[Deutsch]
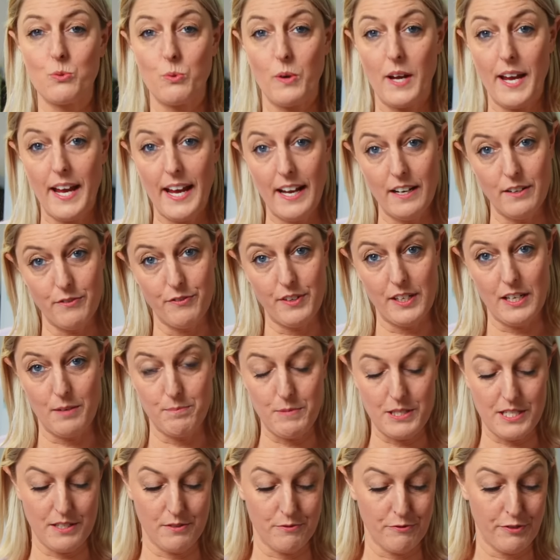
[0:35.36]
du entweder
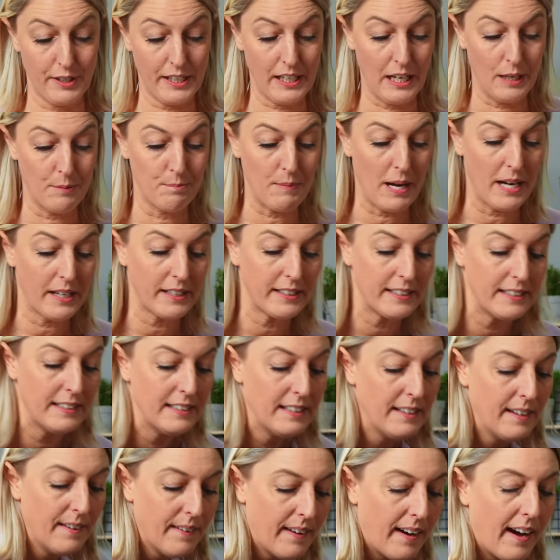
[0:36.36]
mit den Fingern machen,
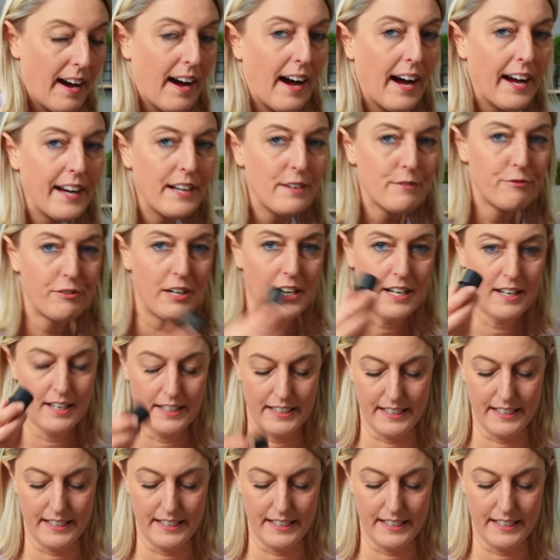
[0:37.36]
einfacher